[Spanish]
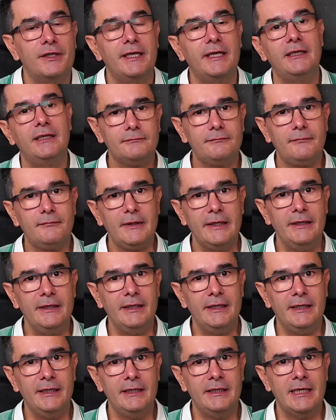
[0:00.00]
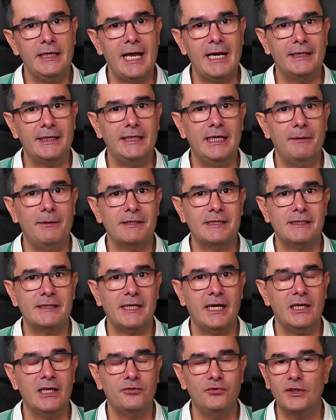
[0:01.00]
él eh, alquilaba esas
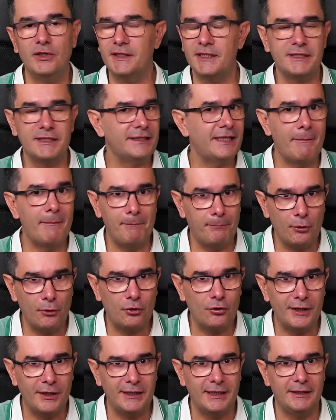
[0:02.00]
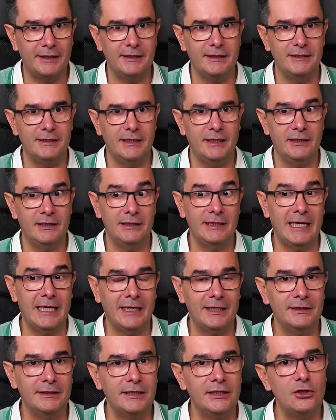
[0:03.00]
cajas fuertes, tampoco hay nadie ya. Y la
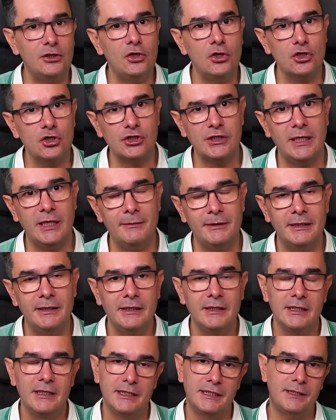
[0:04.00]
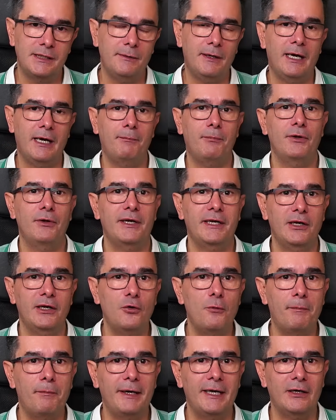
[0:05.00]
gente no sabe si van a poder
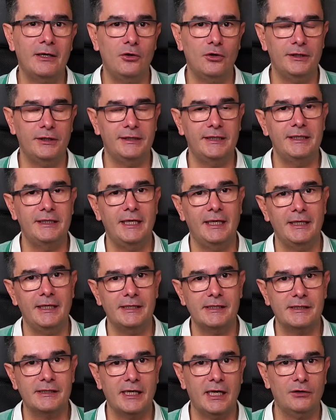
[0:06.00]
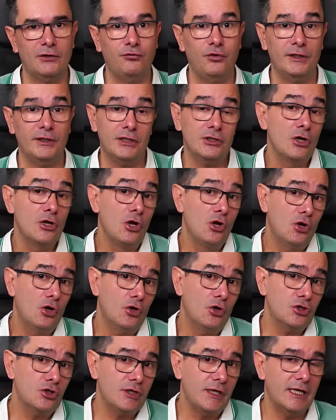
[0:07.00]
recuperar lo que tenían en esas cajas fuertes
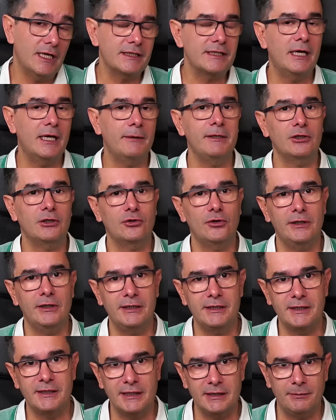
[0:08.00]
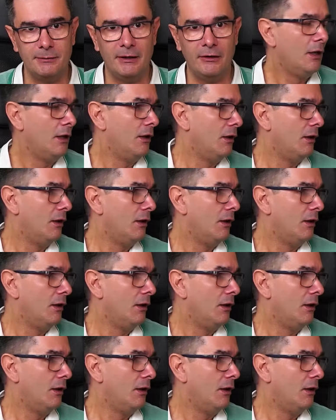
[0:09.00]
o si las ha abierto él y se ha llevado,